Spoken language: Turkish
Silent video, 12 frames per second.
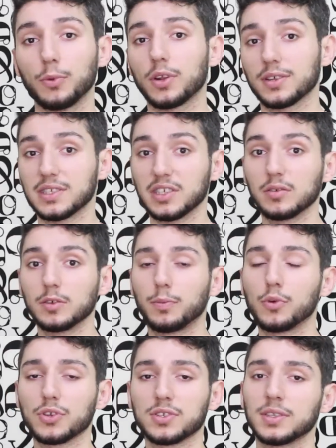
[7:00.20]
olarak Singapur
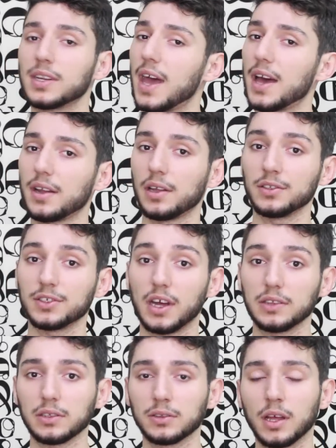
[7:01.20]
postasından her anı
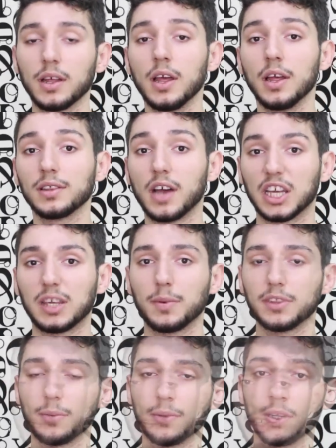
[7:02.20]
rahatlıkla takip
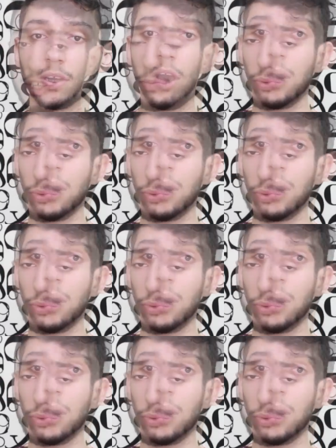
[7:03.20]
edebildik.